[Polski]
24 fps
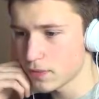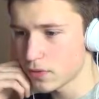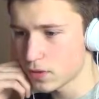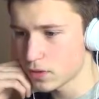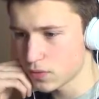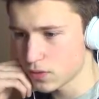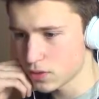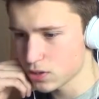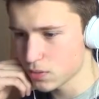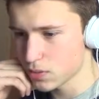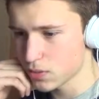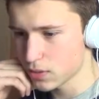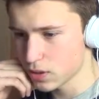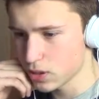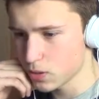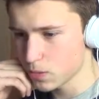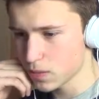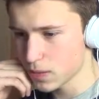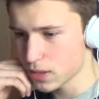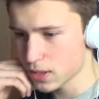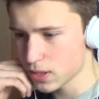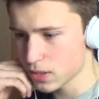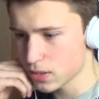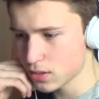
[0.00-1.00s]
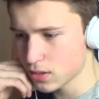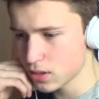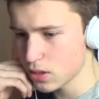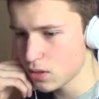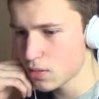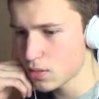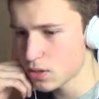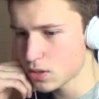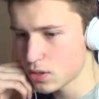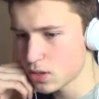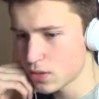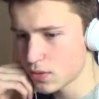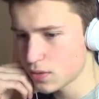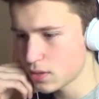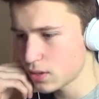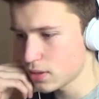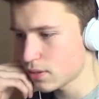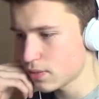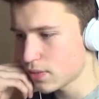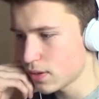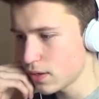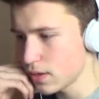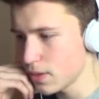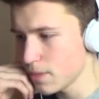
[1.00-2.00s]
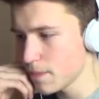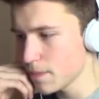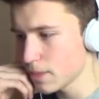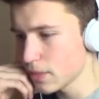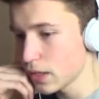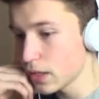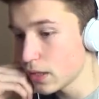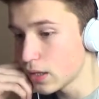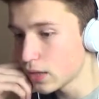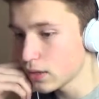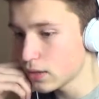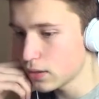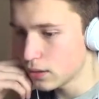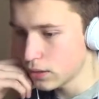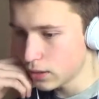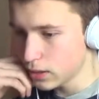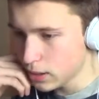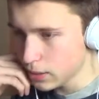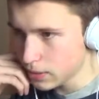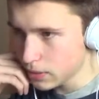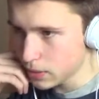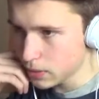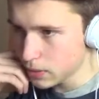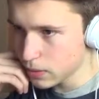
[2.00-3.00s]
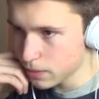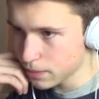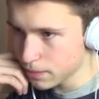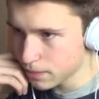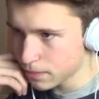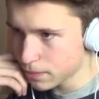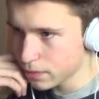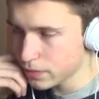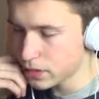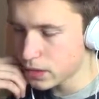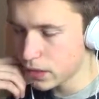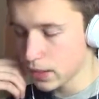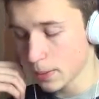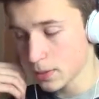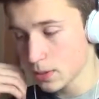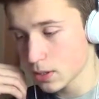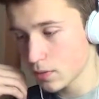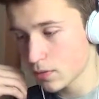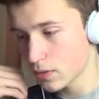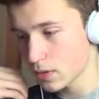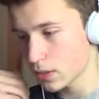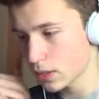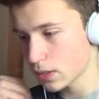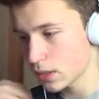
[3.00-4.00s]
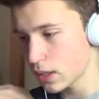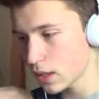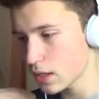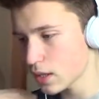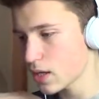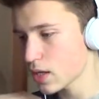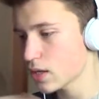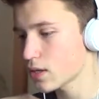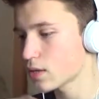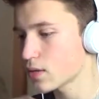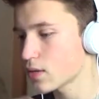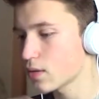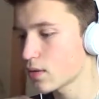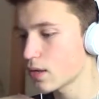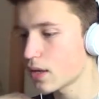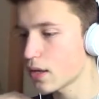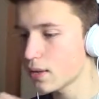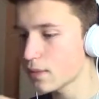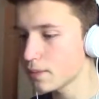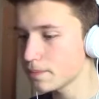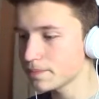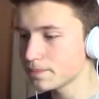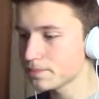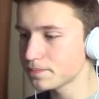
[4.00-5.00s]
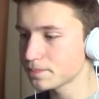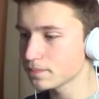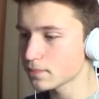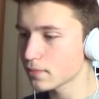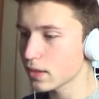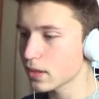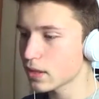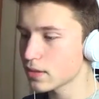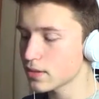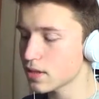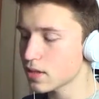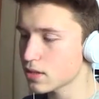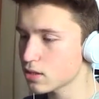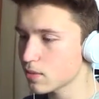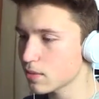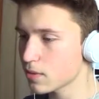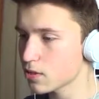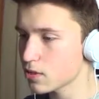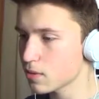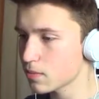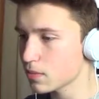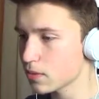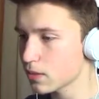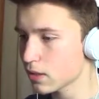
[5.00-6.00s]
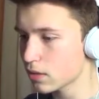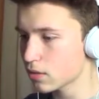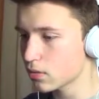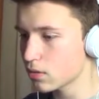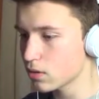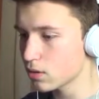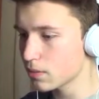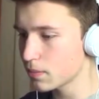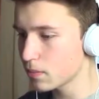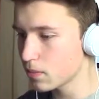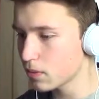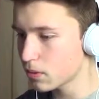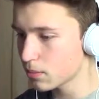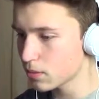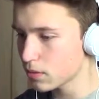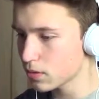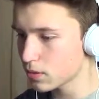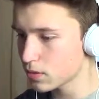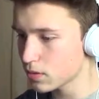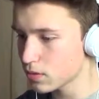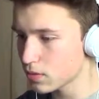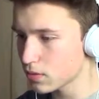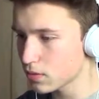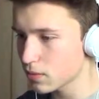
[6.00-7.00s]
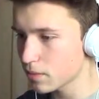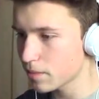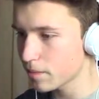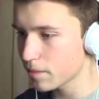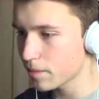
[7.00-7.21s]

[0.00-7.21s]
to otworzymy jakiś pakiecik, może nawet i dwa. Nie byłem w najlepszych wynikach, a szkoda. Zaraz zobaczymy, na którym byłem miejscu.